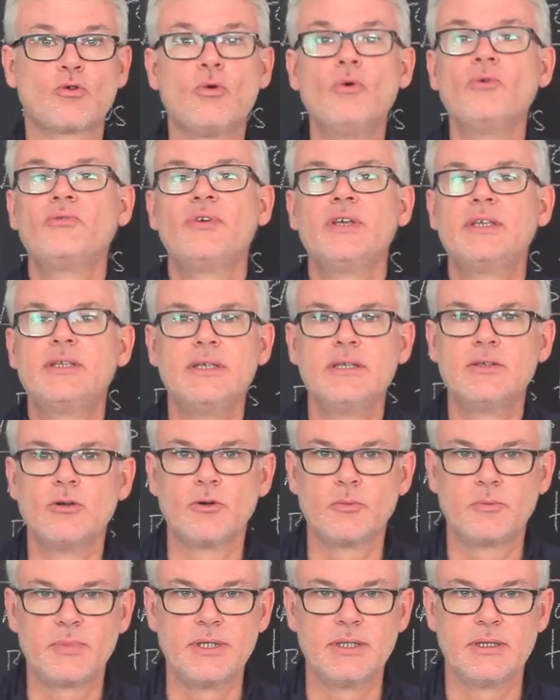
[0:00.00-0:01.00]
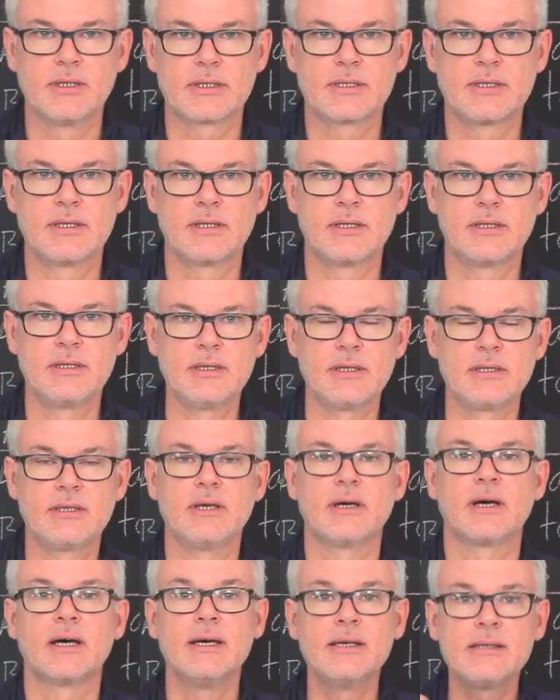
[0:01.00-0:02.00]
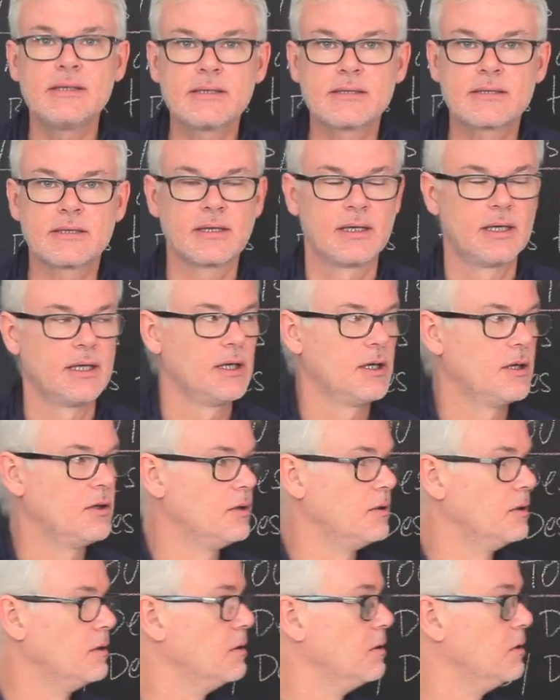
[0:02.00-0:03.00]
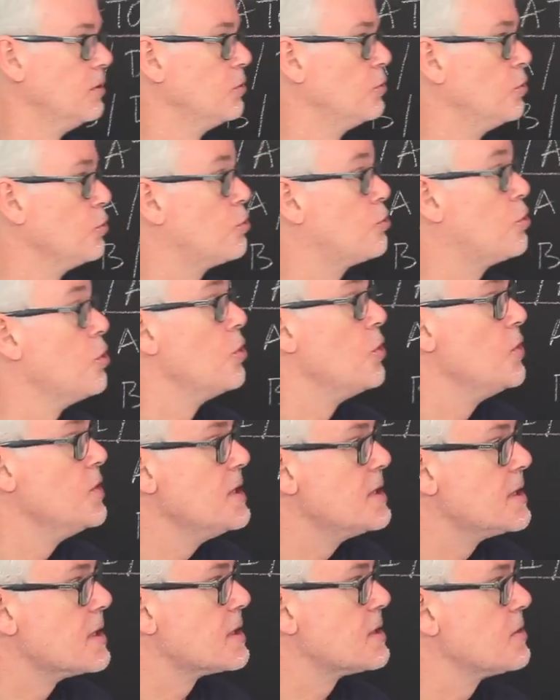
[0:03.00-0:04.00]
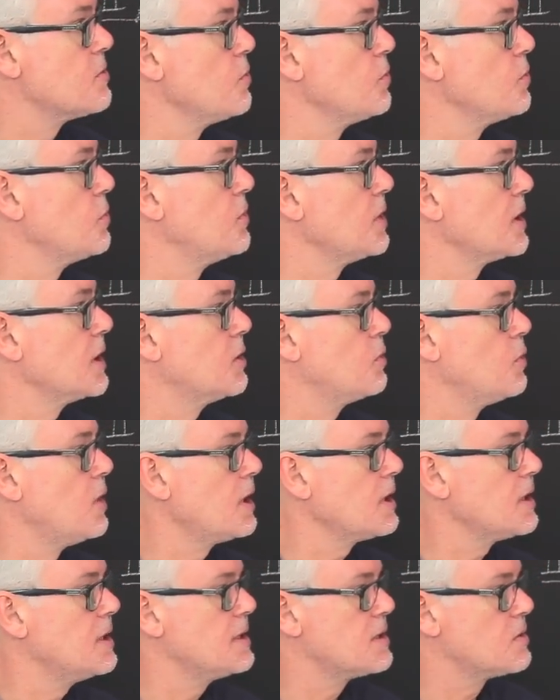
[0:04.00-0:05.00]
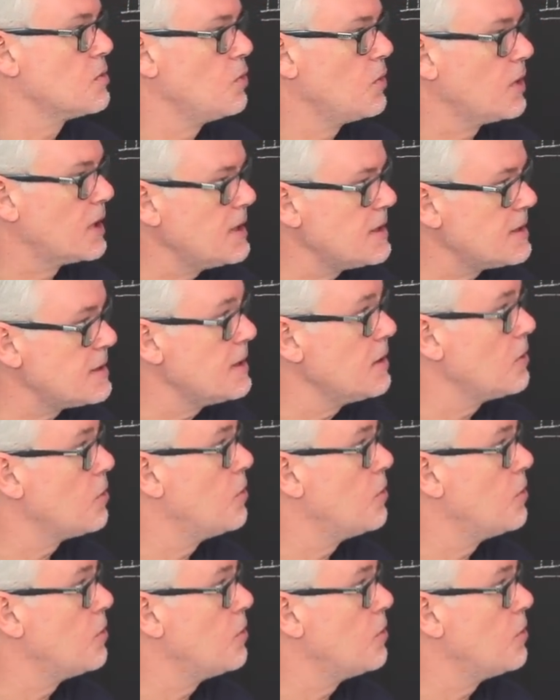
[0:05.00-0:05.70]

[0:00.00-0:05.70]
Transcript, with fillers: confettis d'empire, c'est-à-dire des restes euh, de colonisation de territoires qui sont restés